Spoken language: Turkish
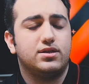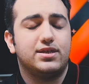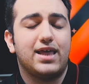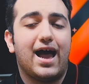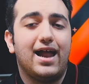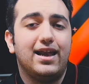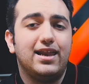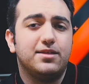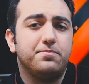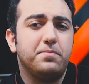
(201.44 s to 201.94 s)

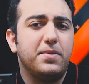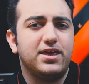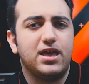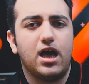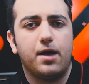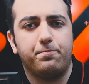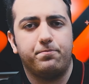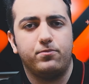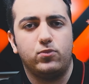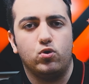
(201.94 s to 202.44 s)
terletme
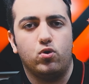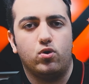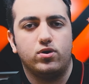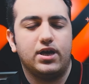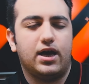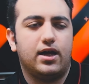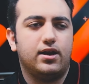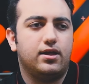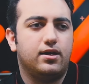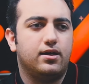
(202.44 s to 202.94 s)
yapmıyor.
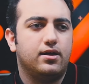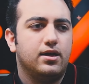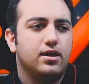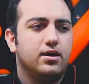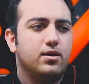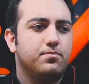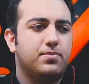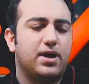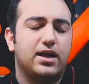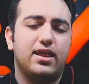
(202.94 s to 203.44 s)
Yani
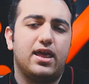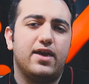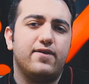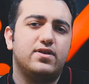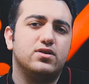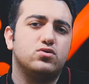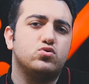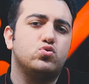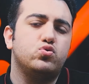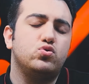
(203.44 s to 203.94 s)
ben
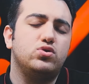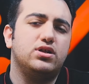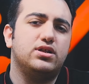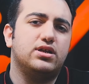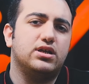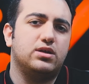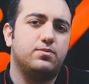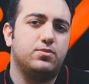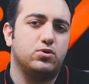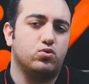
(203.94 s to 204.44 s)
evde suni
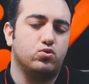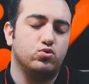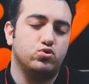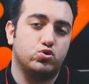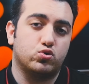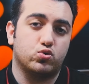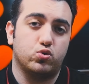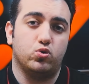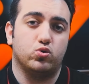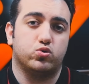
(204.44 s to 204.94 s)
deri bir
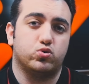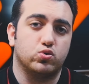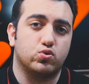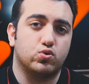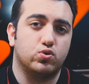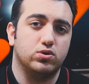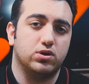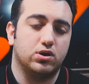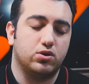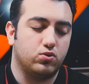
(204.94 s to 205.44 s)
oyuncu koltuğu
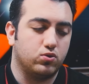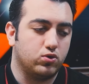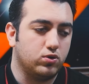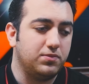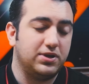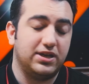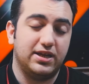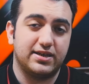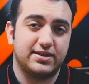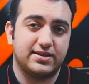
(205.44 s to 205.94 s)

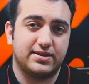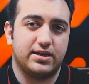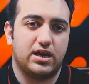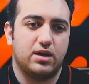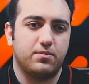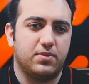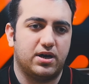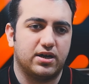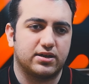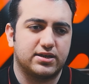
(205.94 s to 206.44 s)
kullanıyorum. Yine
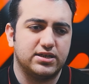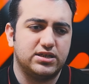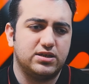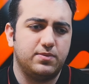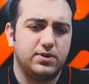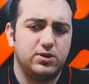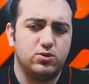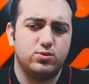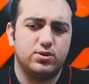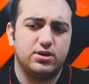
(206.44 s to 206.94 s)
X-Ray
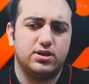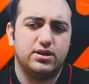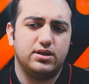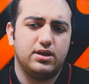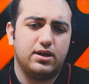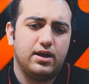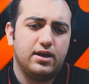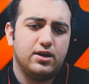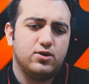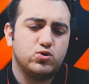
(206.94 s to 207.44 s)
markası. Bildiğiniz üzere
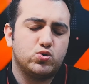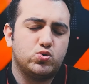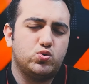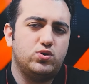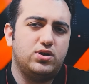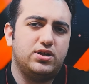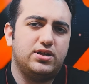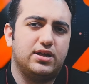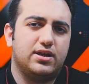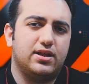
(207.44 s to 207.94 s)

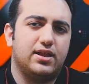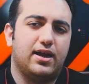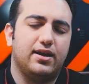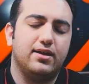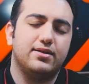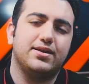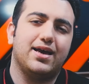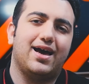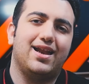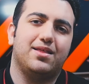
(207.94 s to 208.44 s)
suni
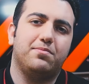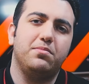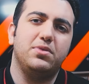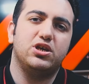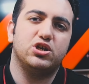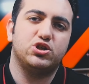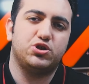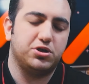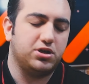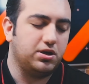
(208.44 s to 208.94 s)
derilerde terletme
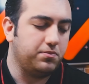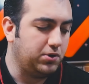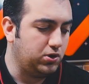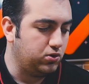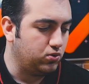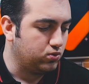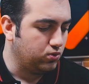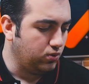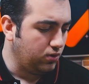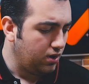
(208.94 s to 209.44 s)

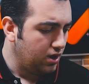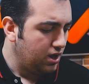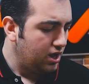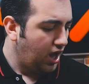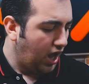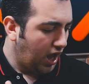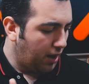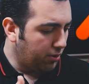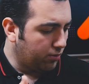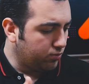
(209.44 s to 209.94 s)
yaşanabiliyordu.
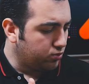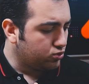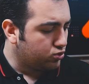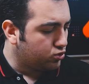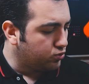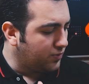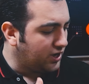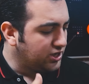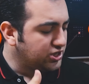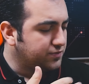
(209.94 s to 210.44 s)
Ama bu
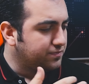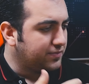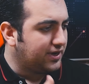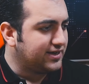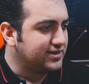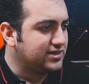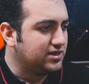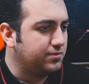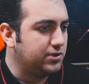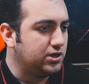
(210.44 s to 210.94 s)
kumaş
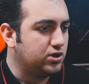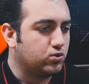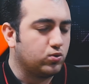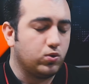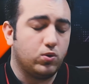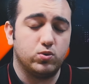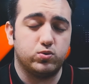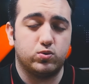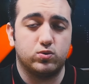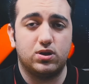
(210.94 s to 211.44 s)
malzemeli
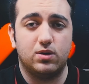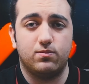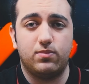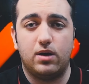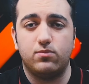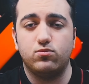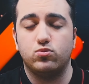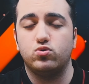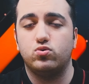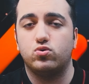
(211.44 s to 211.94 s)
koltukta
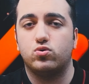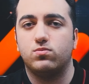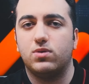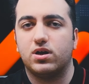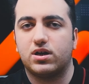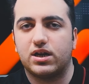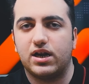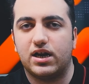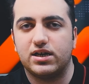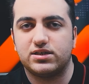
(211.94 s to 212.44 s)
ben bu
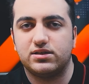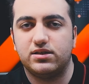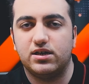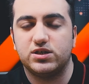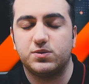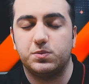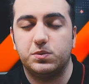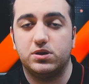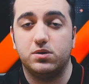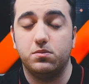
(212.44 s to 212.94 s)
durumla
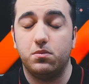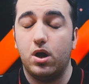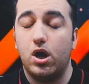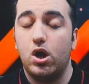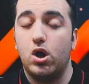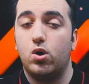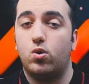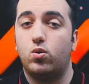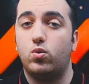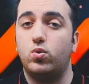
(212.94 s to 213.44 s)
karşılaşmadım.
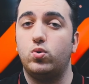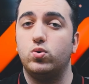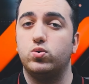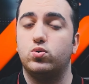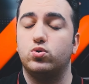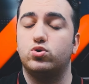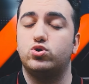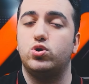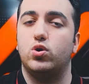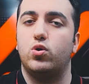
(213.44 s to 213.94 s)

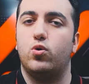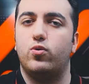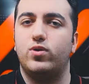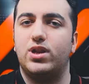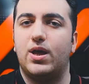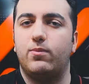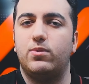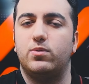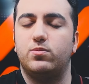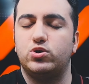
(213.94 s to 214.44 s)
Oldukça
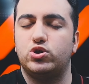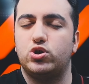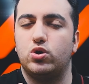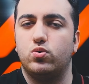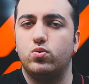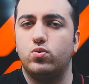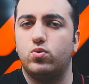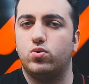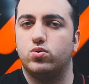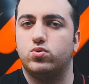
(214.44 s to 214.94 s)
önemli bir şey
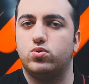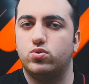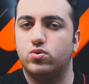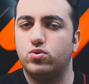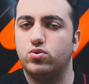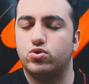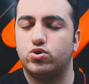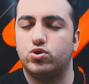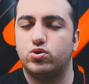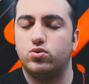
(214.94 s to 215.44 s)

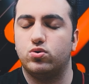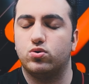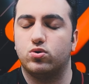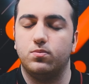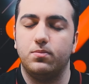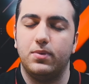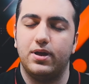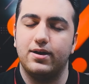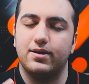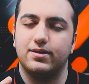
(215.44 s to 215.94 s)
olduğunu
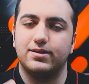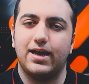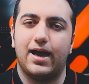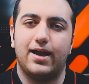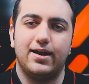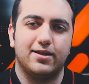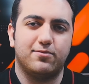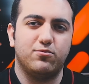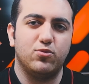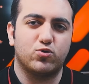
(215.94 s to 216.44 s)
düşünüyorum
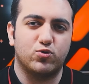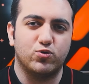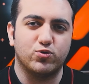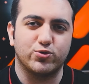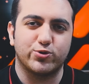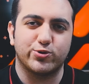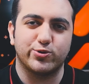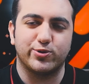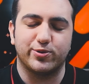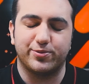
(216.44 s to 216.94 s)
terletme
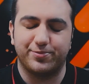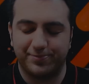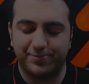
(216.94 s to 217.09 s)
konusunun.